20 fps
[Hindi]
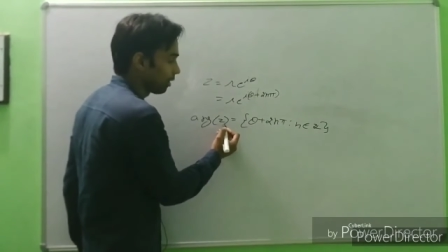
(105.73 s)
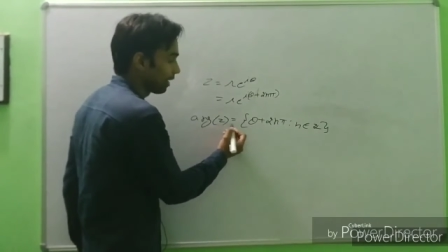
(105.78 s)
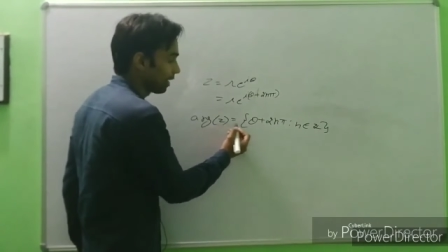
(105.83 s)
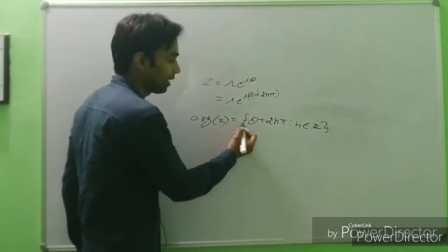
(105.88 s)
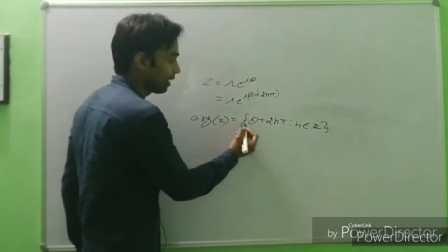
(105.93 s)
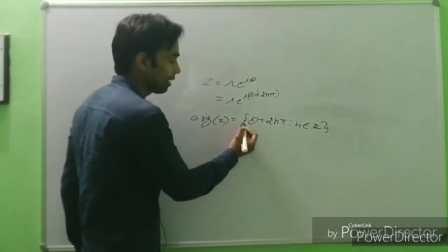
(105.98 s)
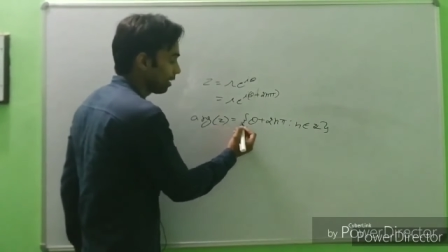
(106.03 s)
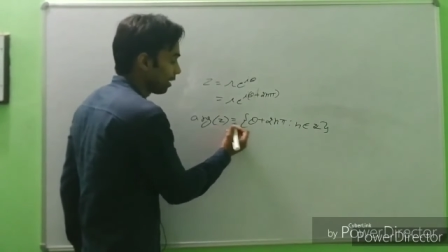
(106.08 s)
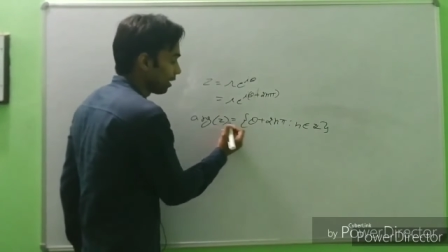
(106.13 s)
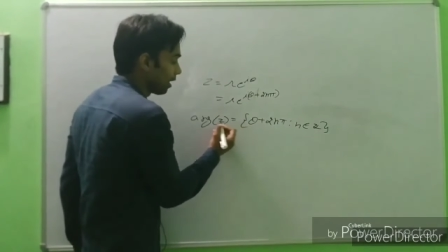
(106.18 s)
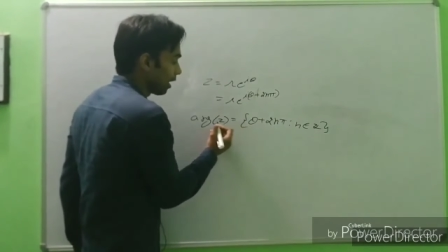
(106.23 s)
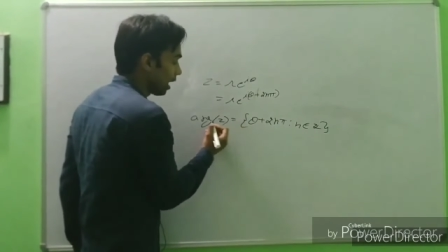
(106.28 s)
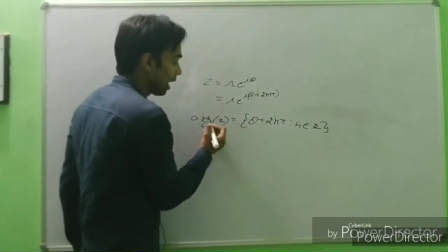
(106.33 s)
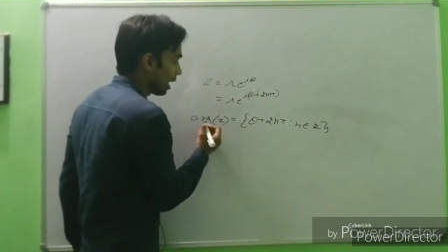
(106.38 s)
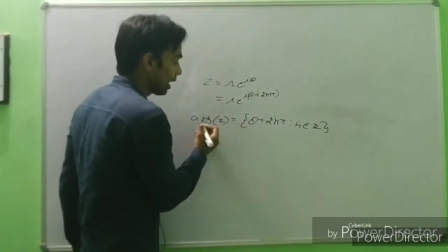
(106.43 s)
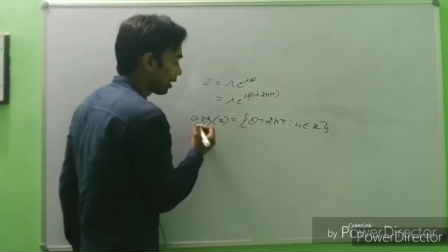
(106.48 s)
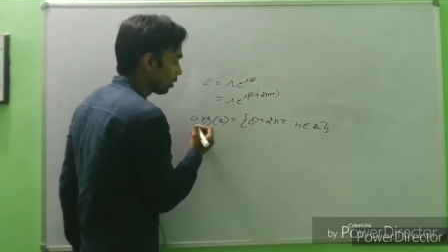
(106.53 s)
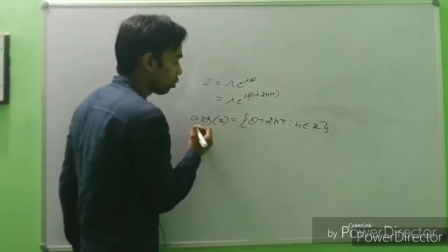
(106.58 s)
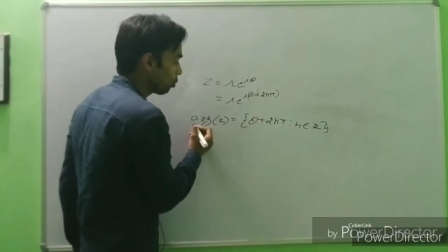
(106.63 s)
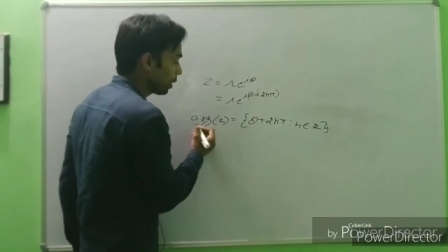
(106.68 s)
लेकिन
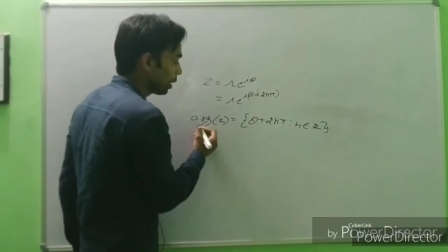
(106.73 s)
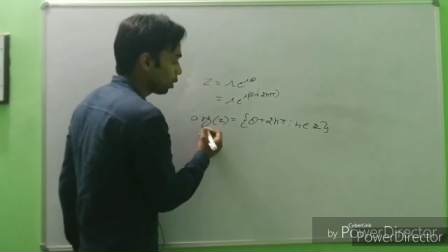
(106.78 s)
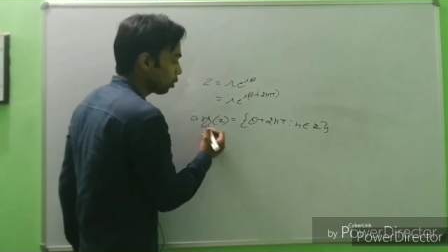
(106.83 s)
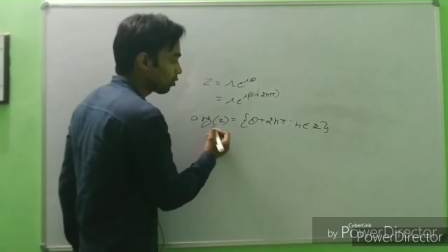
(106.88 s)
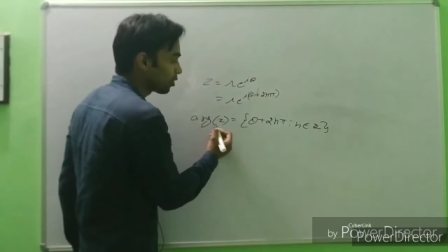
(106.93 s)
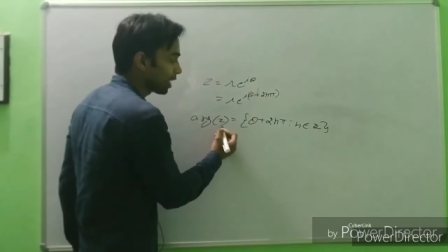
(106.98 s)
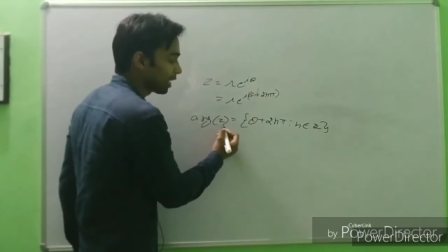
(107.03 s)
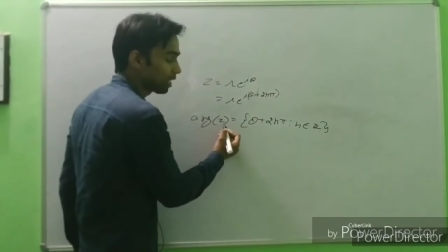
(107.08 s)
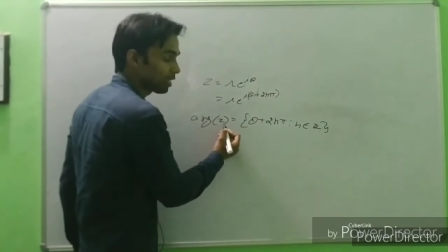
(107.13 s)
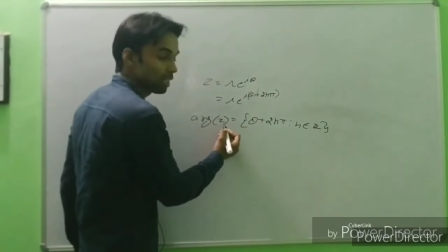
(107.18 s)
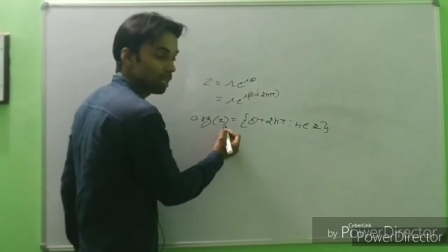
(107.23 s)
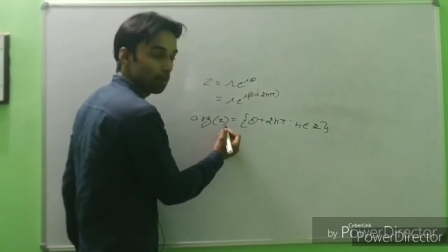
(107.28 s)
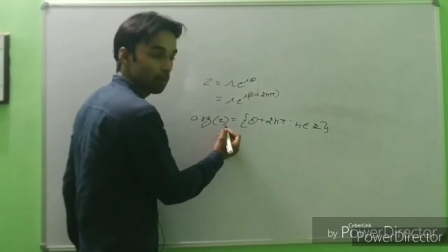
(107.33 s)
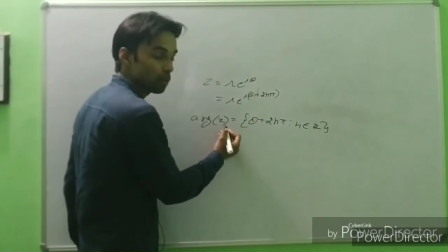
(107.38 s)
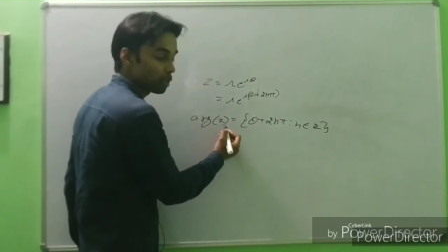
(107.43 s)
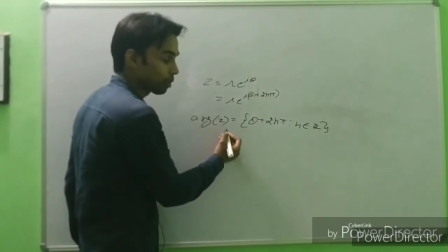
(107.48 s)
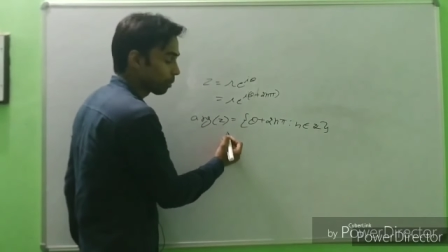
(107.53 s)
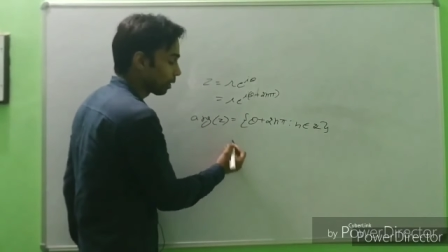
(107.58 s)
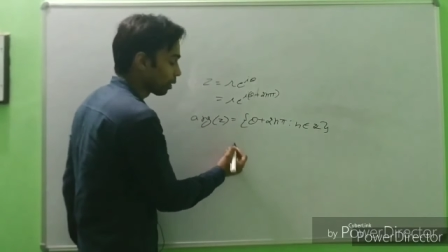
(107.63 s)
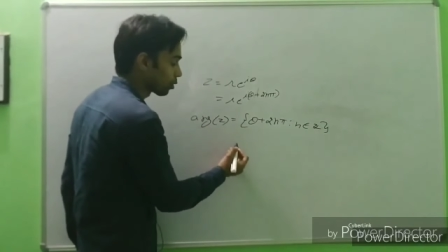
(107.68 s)
आर्ग्यूमेंट ऑफ जेड कितने
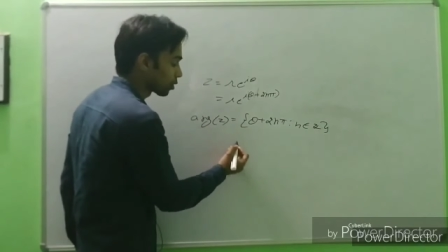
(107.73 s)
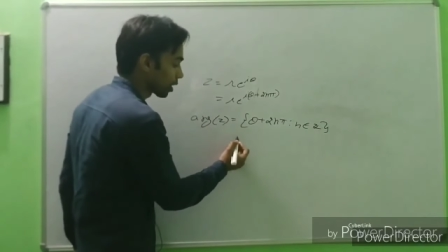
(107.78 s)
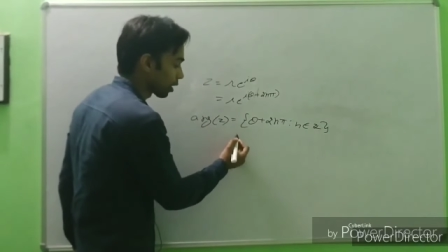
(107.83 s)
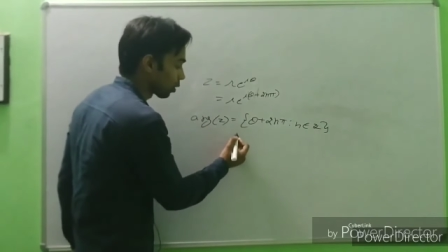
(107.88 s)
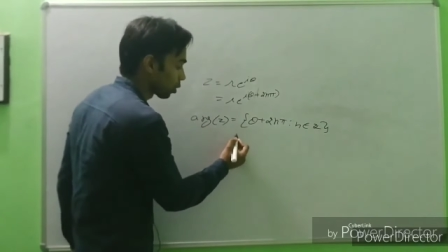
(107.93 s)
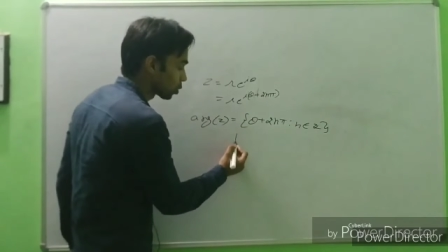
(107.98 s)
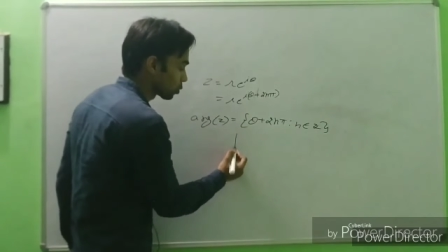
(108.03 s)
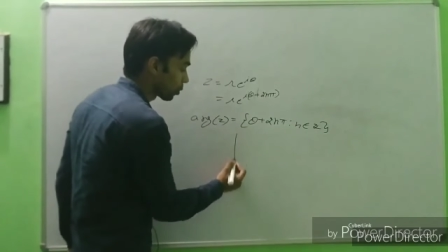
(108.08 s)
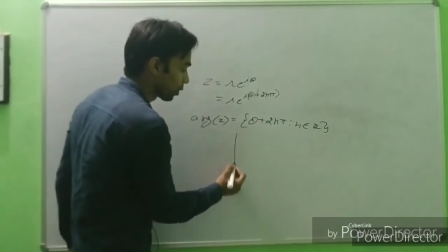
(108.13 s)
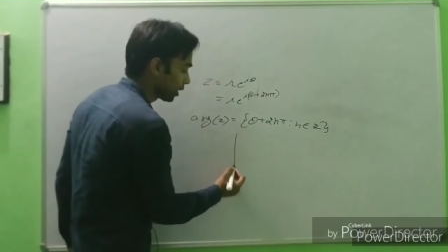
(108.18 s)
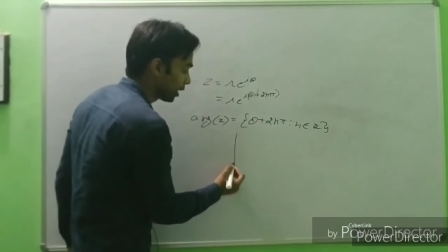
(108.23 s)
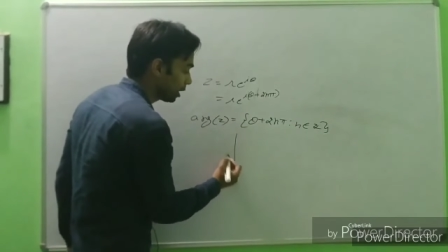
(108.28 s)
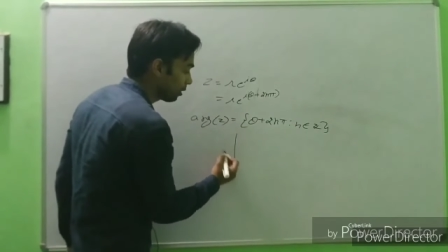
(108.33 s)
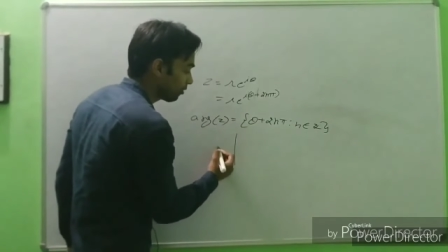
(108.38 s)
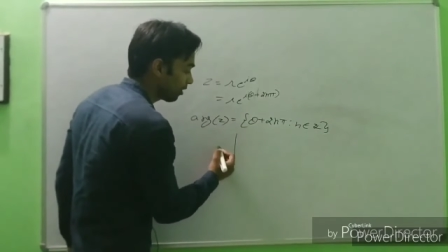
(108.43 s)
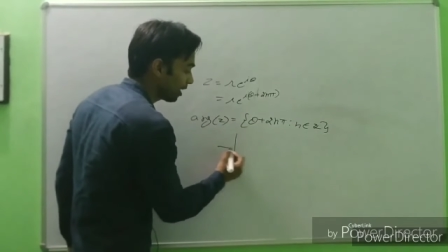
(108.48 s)
पॉसिबल है उसके क्रॉस करोस्पॉन्डिंग